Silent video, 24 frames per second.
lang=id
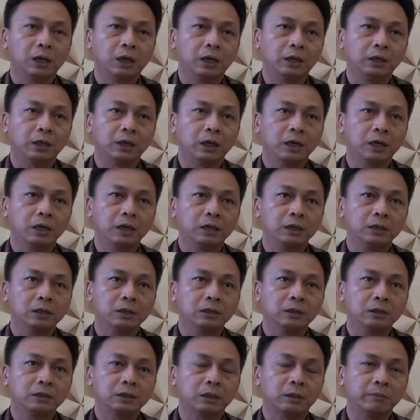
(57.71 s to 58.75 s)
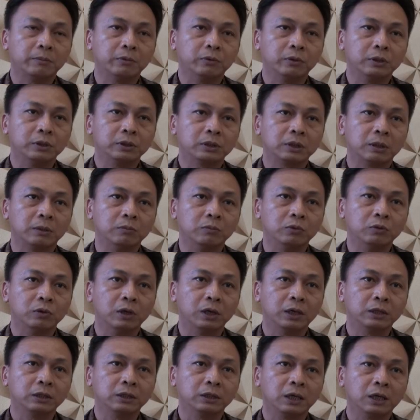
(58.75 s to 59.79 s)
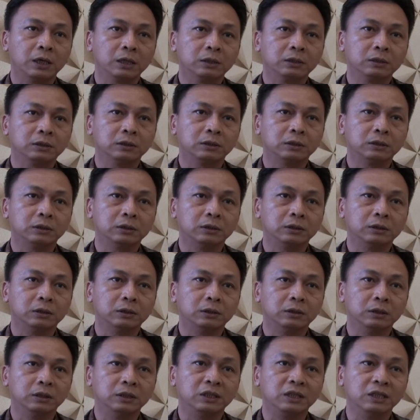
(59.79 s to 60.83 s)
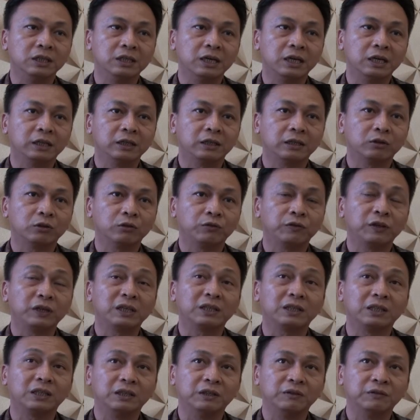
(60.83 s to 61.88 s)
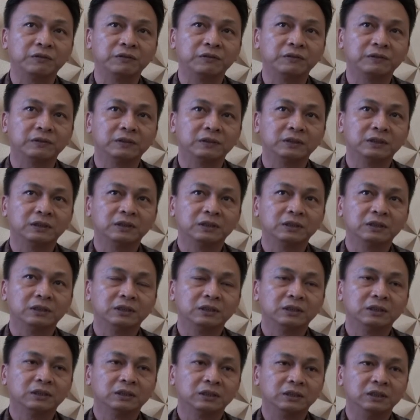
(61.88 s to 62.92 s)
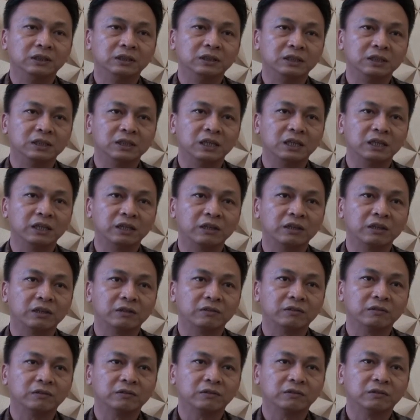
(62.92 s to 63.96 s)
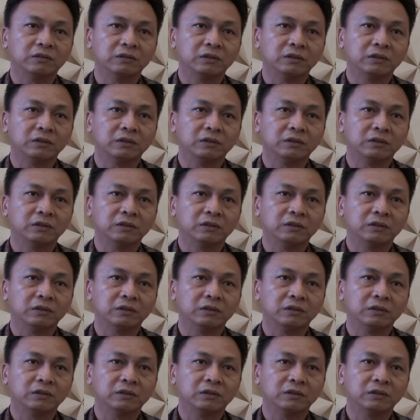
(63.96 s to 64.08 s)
ada sambungan-sambungan yang e, disinyalir itu fiktif. Disinyalir sambungan pipa.